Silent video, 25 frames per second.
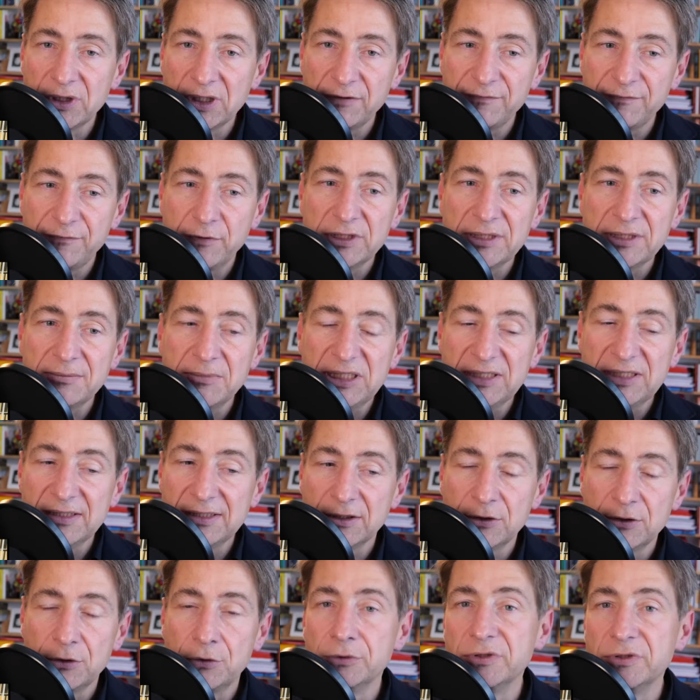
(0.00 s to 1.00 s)
vor dem
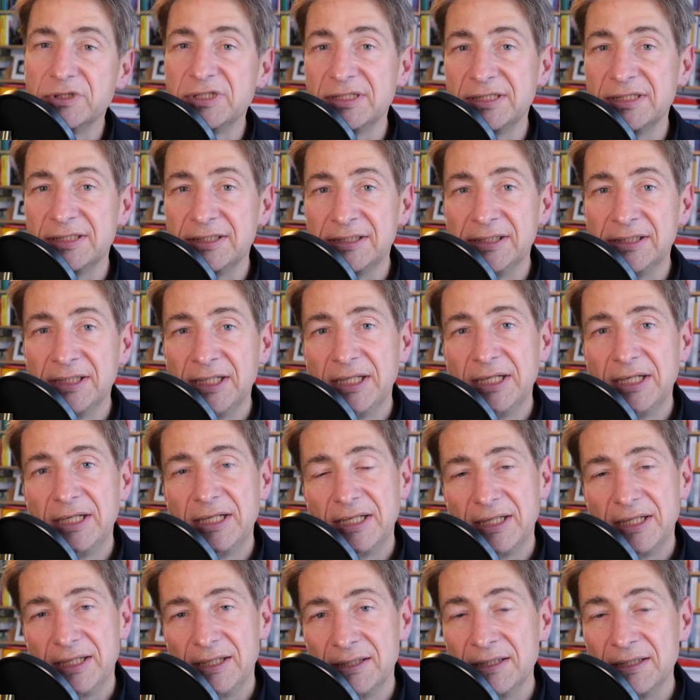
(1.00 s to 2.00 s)
Hintergrund der
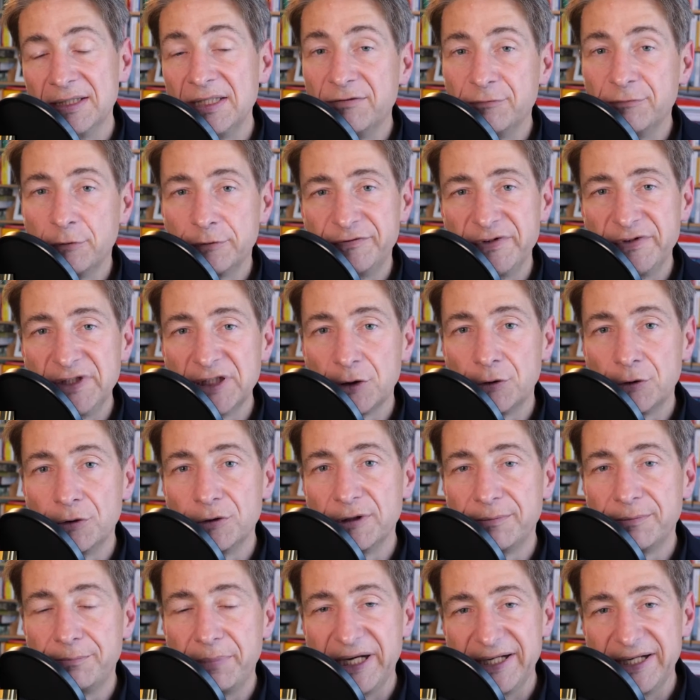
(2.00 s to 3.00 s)
äh, Involvierung
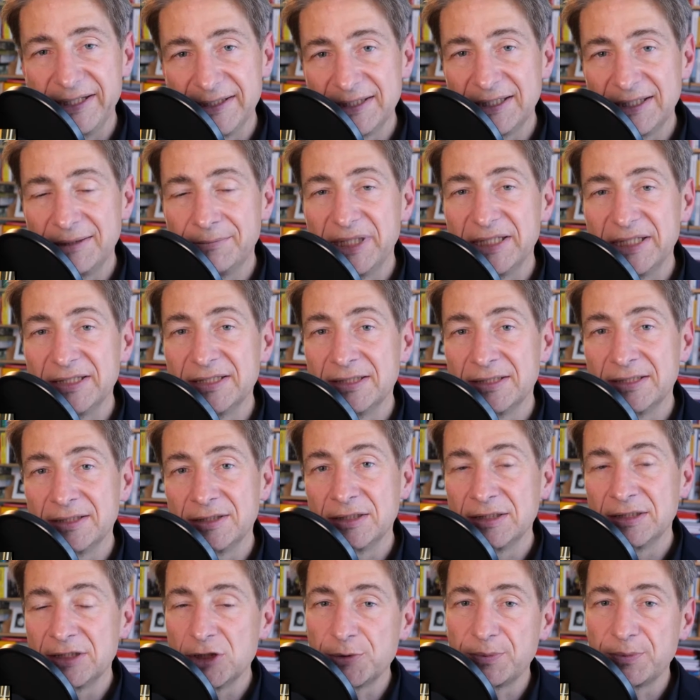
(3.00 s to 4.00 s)
beider meiner
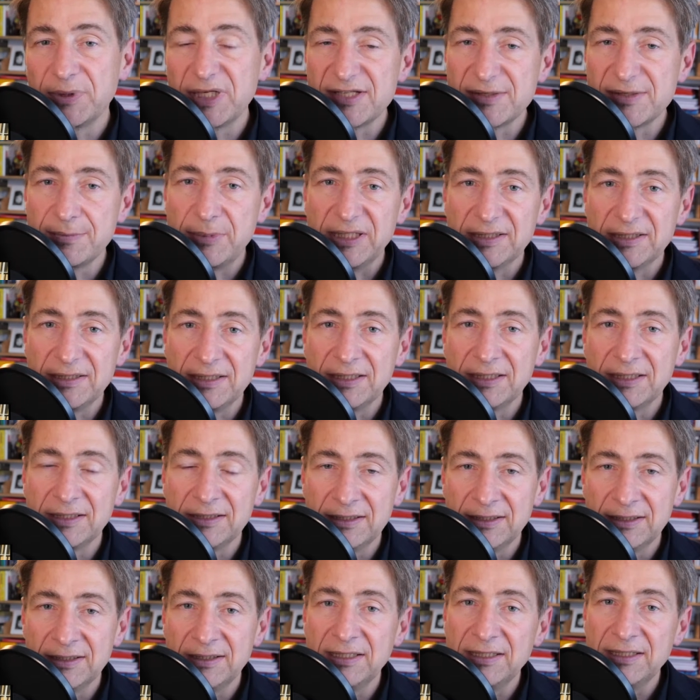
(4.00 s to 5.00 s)

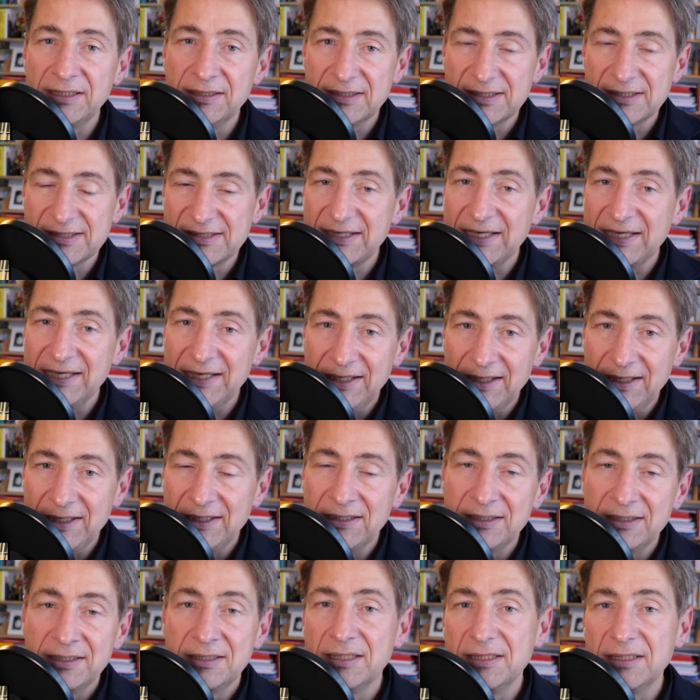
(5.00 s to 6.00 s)
Gesprächspartnerinnen in das
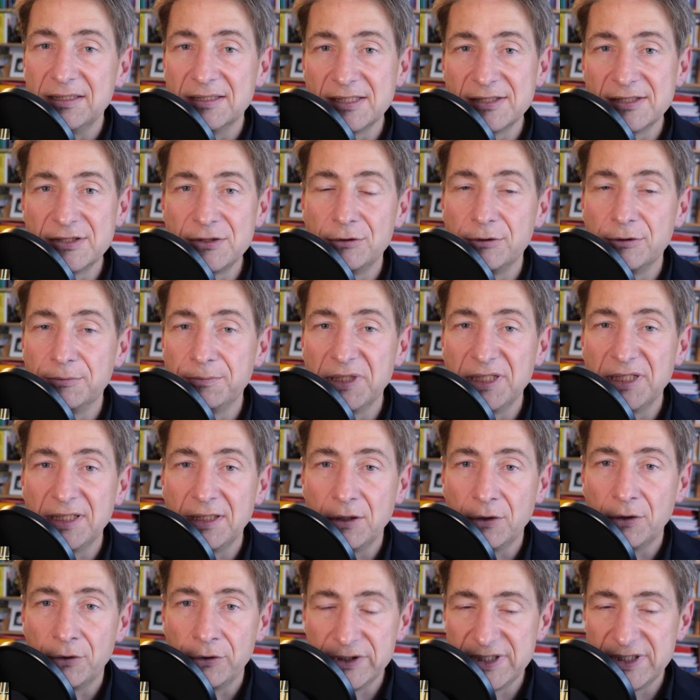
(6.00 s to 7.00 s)
ELI, in das European
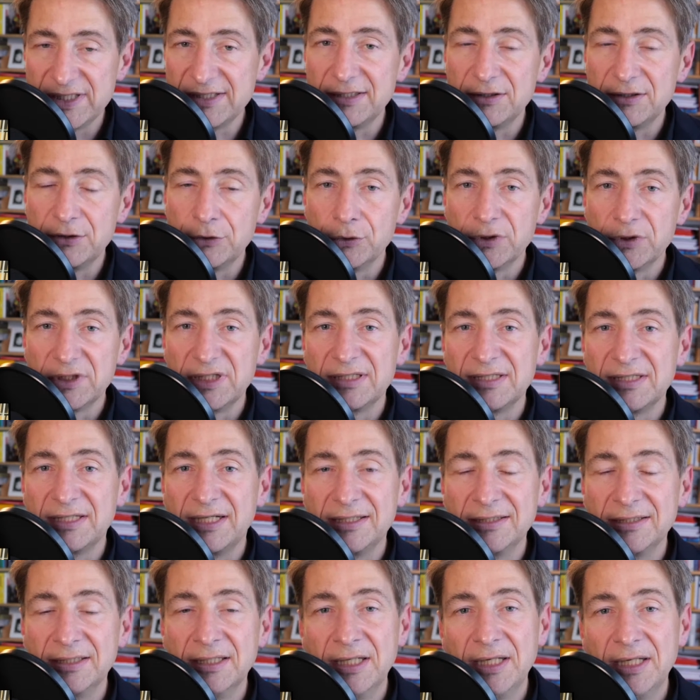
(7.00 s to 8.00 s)
Law Institute
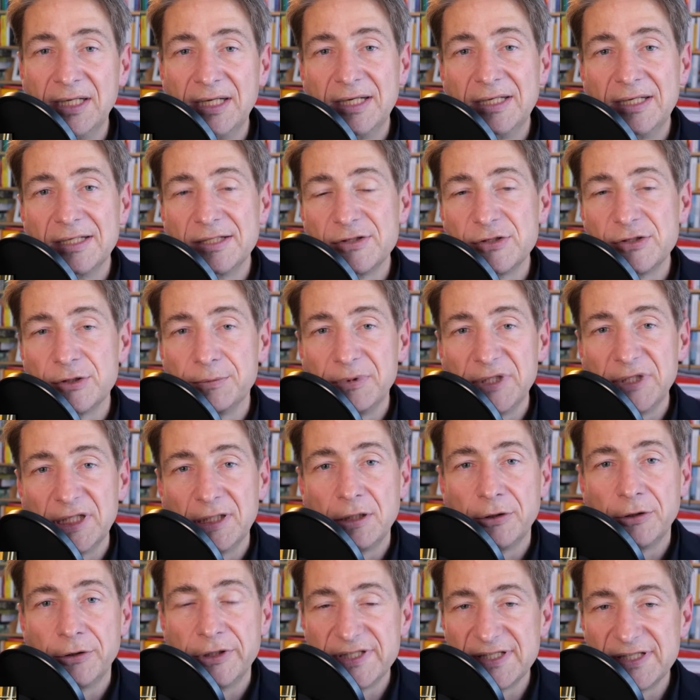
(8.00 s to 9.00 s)
getan. Das European
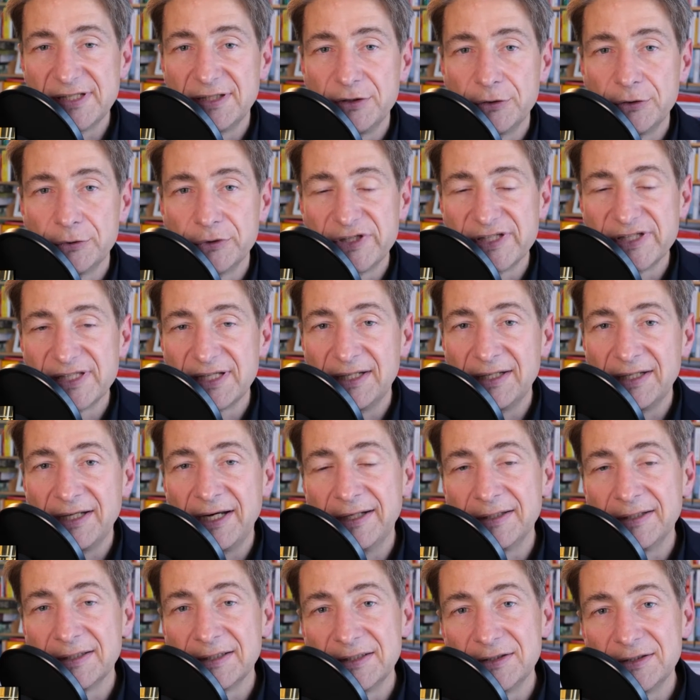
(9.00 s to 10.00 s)
Law Institute ist eine
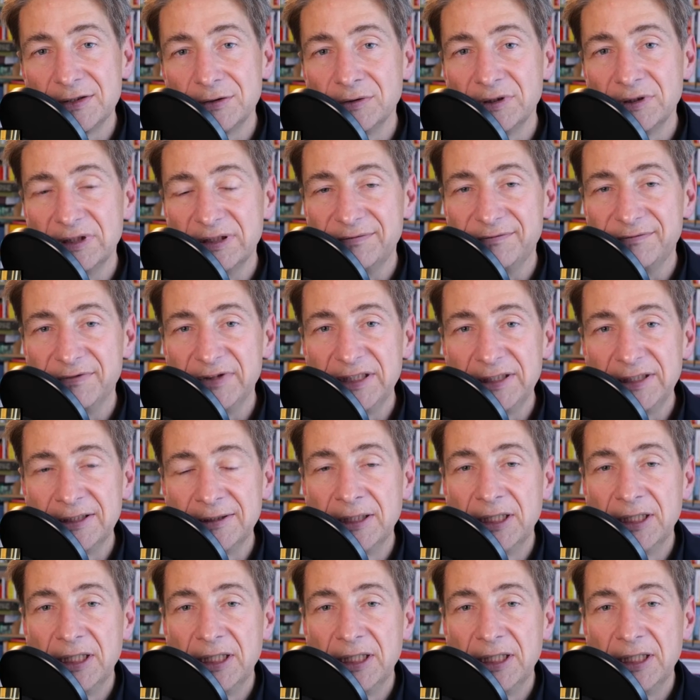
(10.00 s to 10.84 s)
Einrichtung in Wien